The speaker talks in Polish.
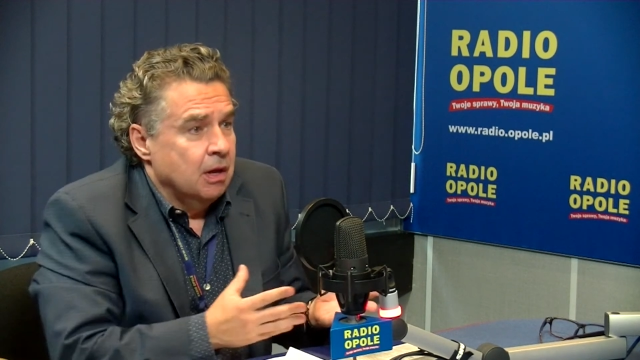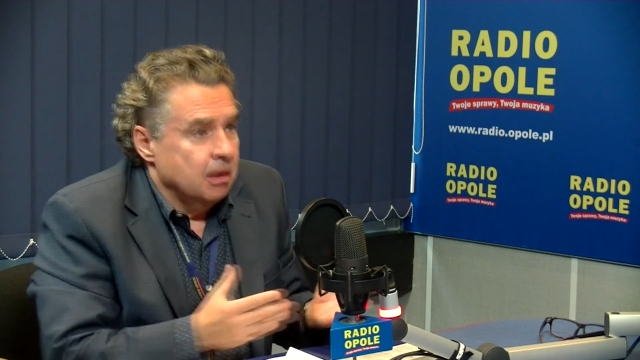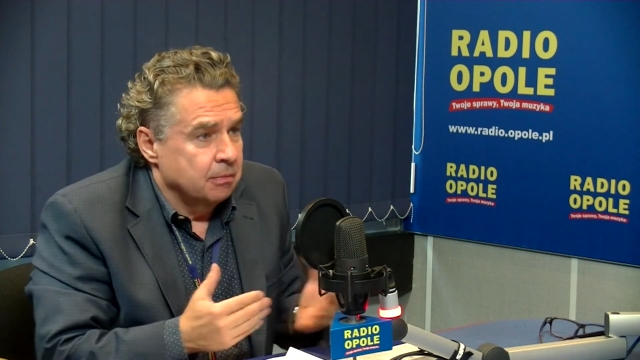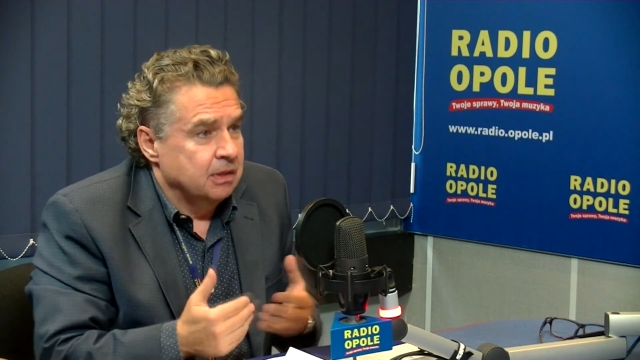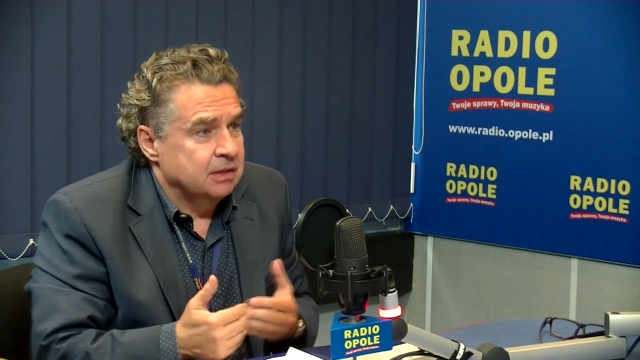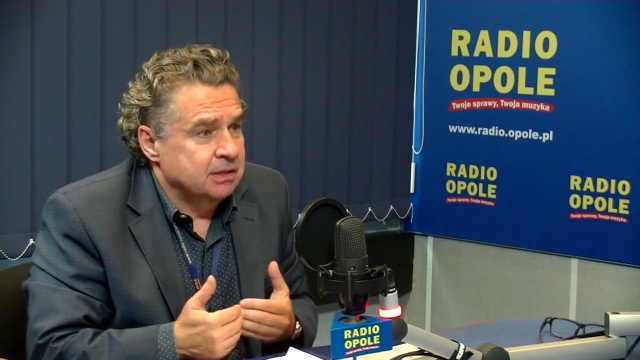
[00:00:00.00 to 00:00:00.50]

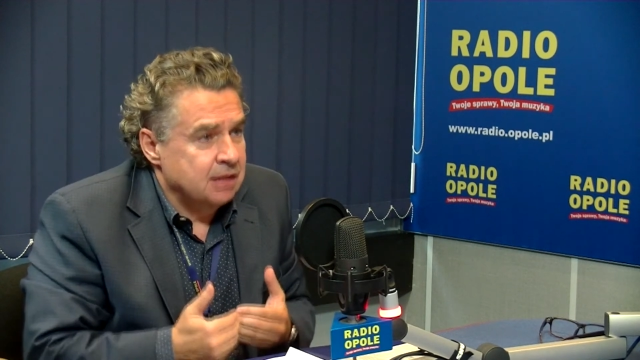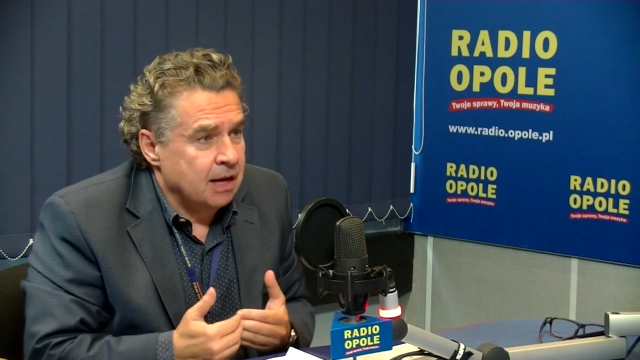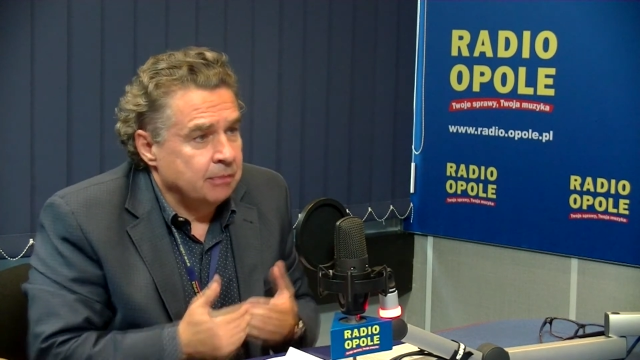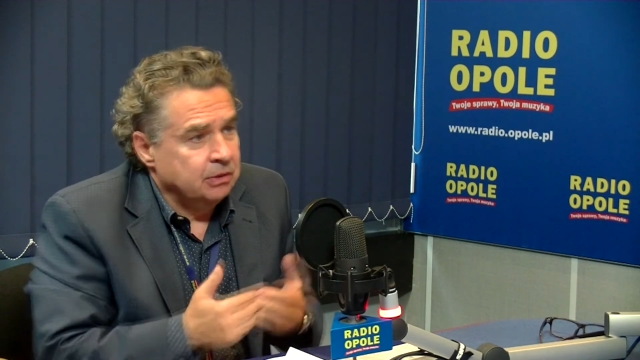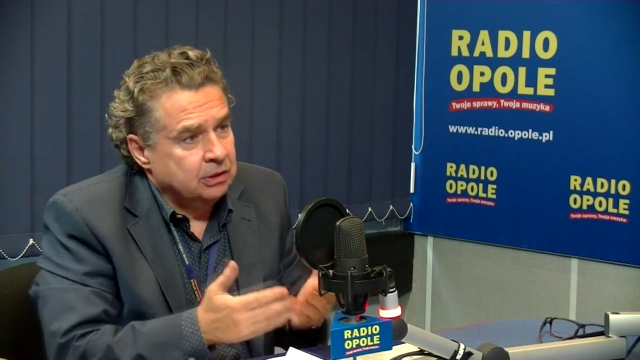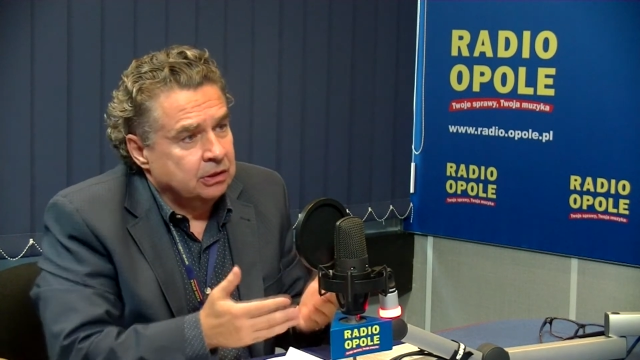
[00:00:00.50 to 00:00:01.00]
między
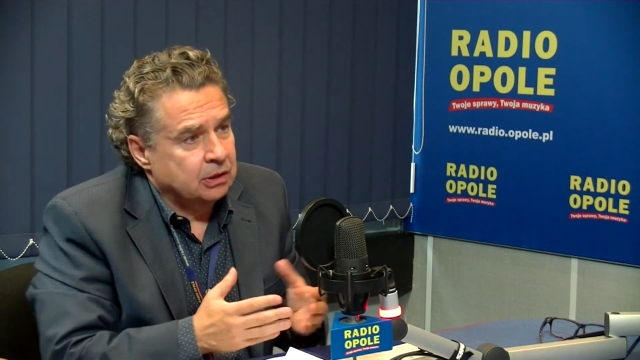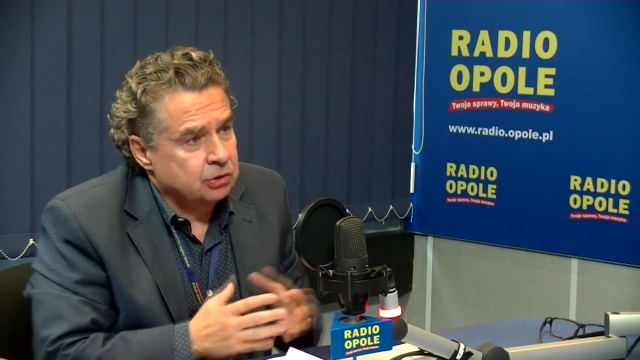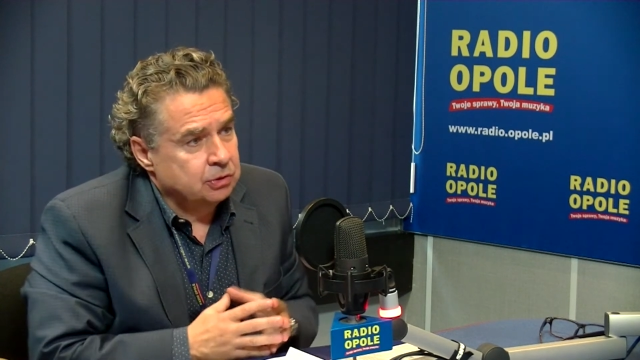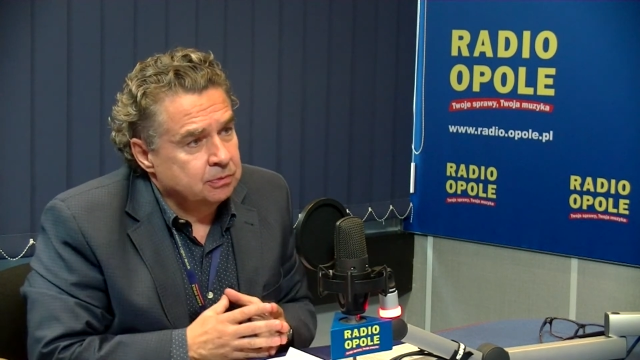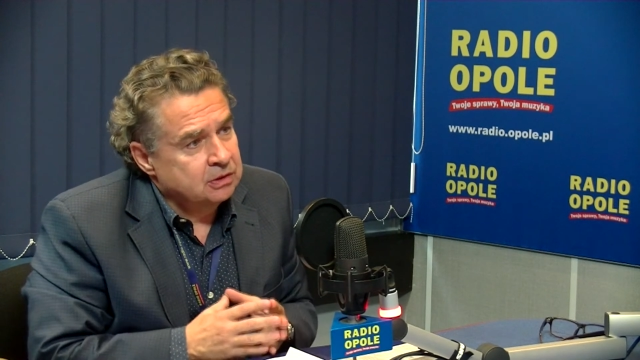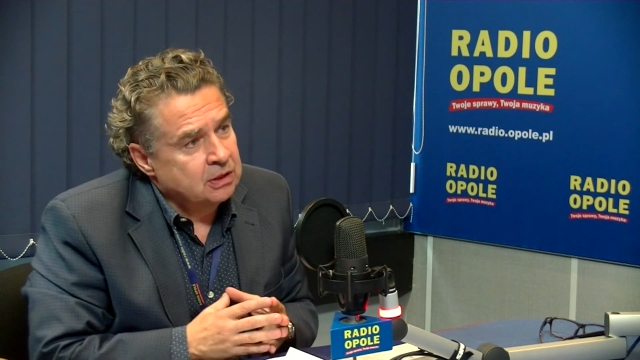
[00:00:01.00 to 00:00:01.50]
nami i
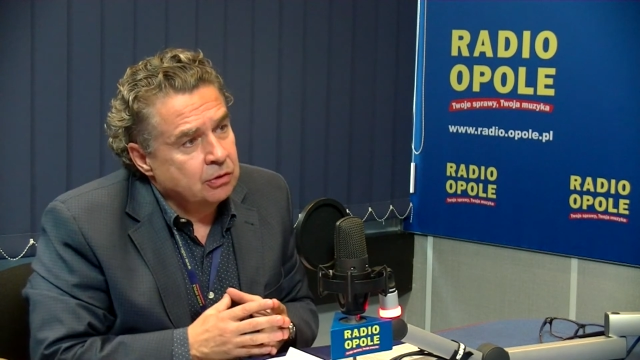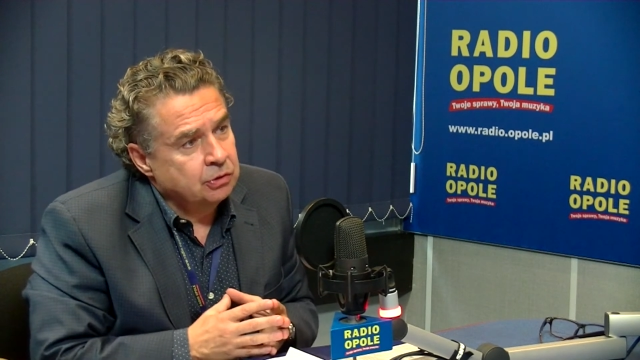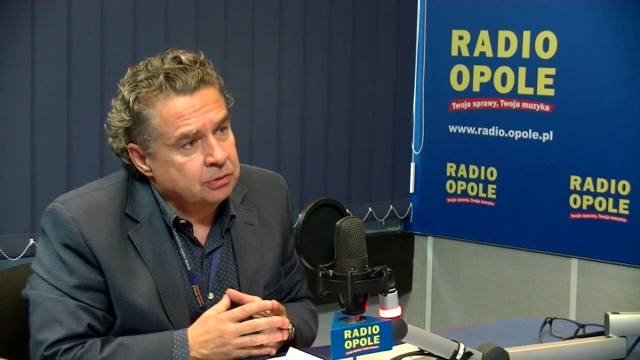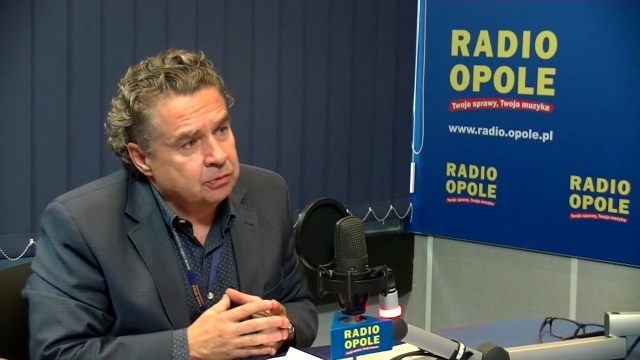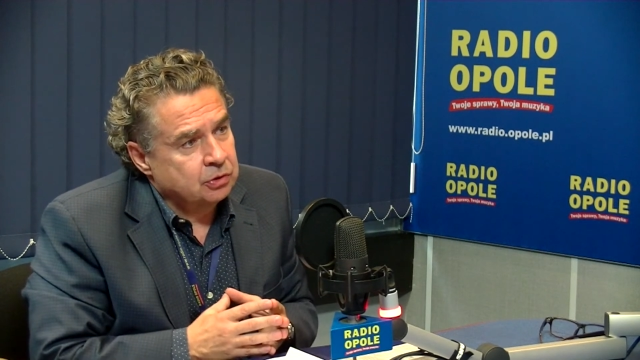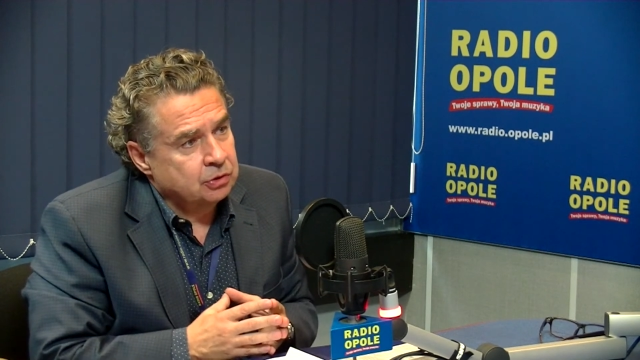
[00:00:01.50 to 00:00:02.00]
naszym
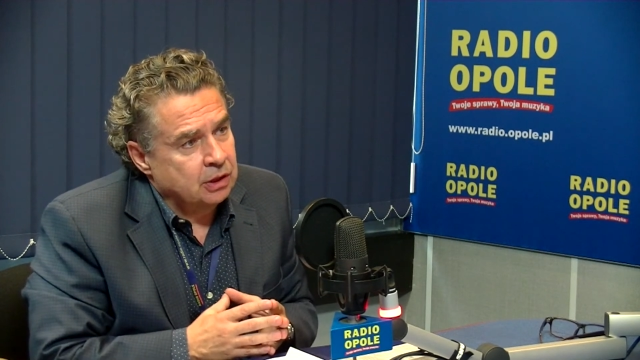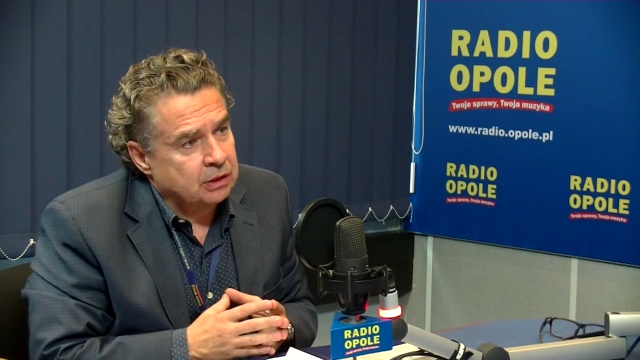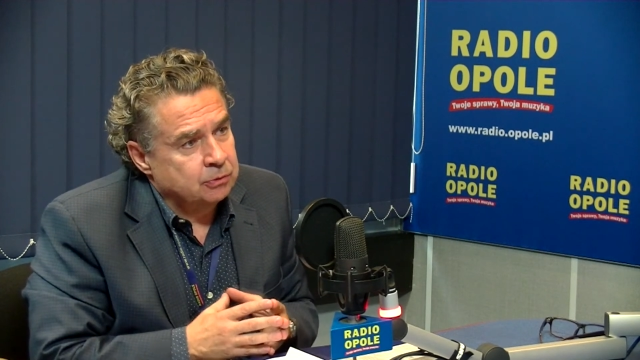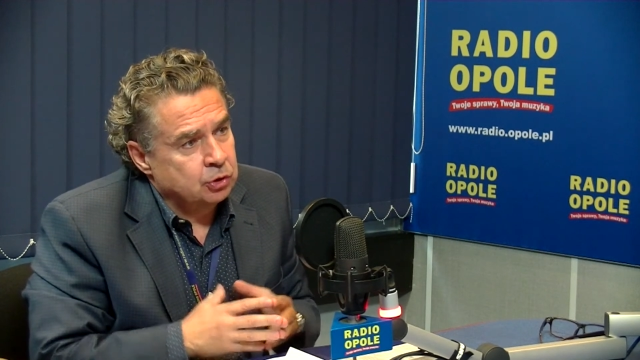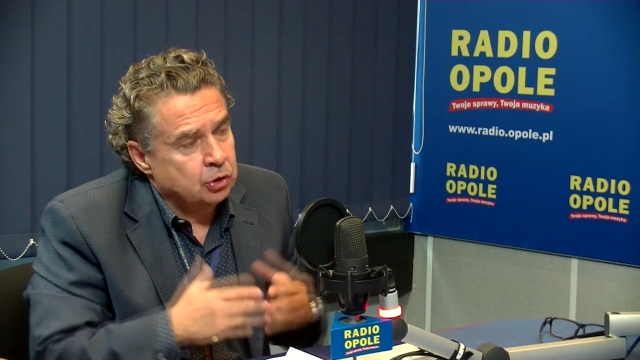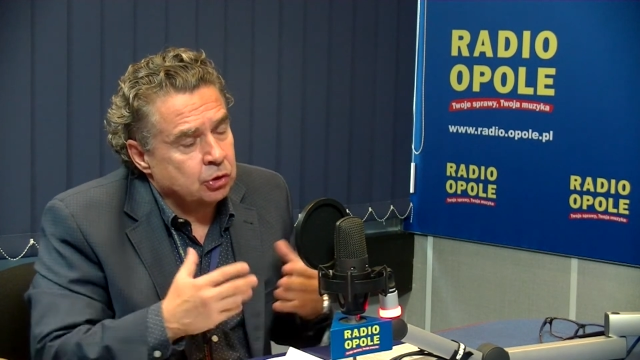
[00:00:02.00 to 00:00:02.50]
zachodnim sąsiadem,
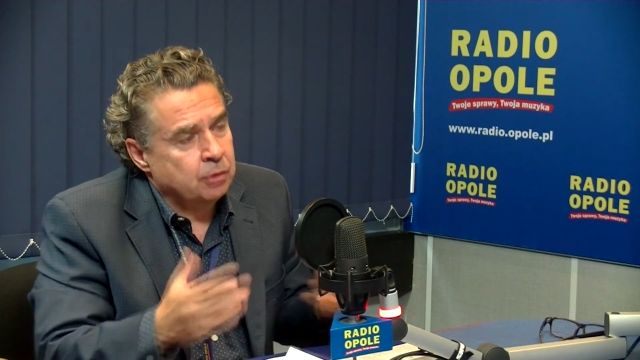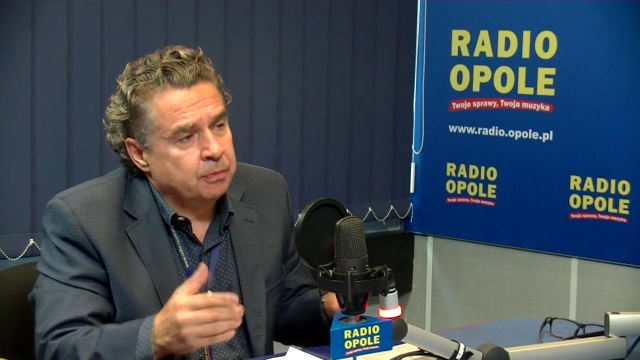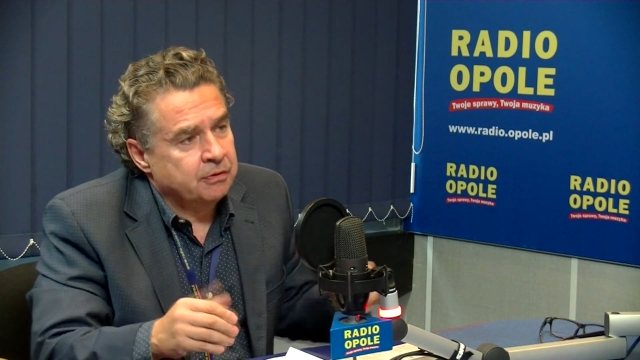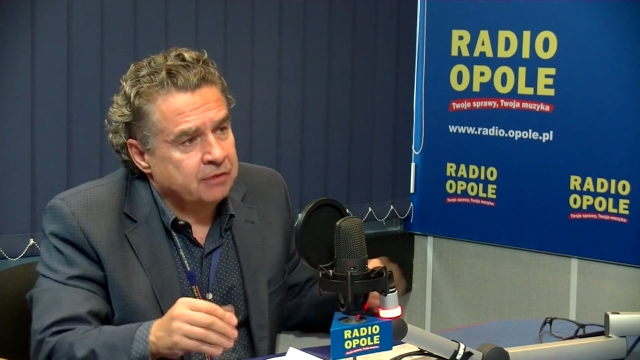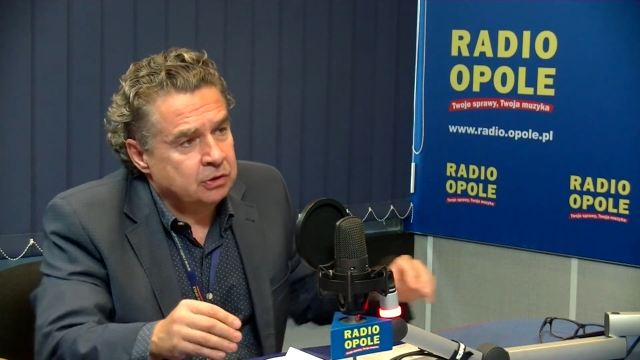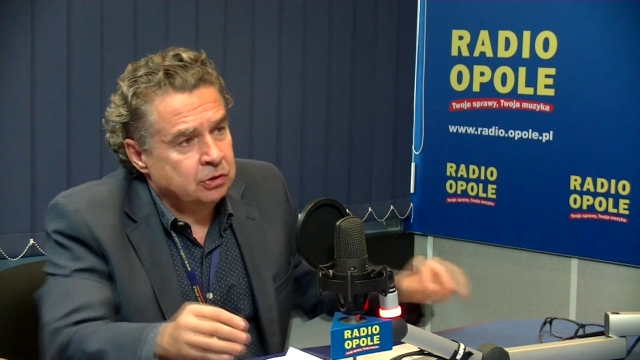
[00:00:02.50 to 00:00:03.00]
że to
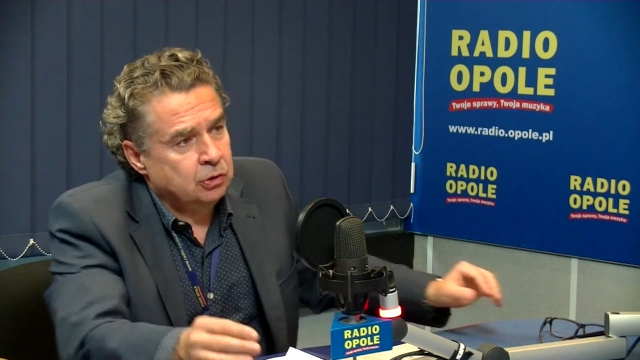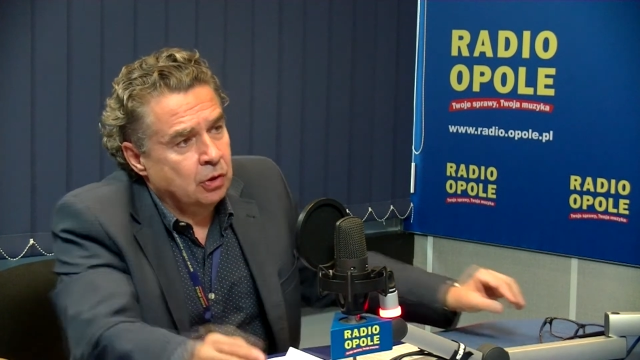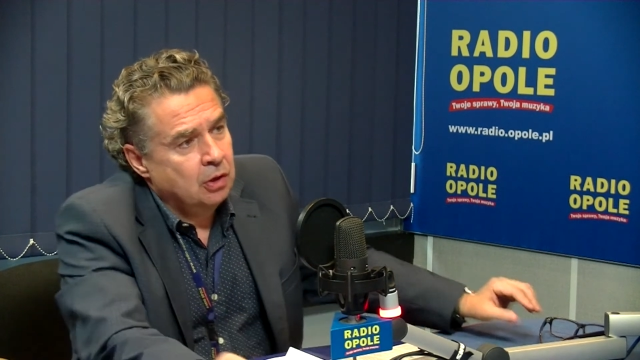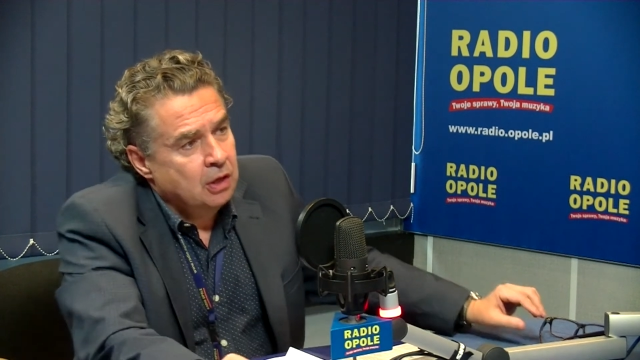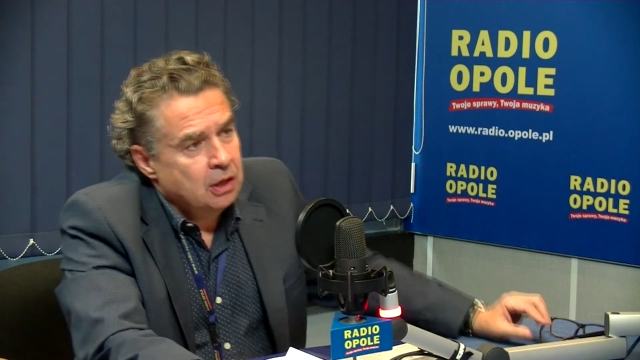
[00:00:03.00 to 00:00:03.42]
doprowadzi do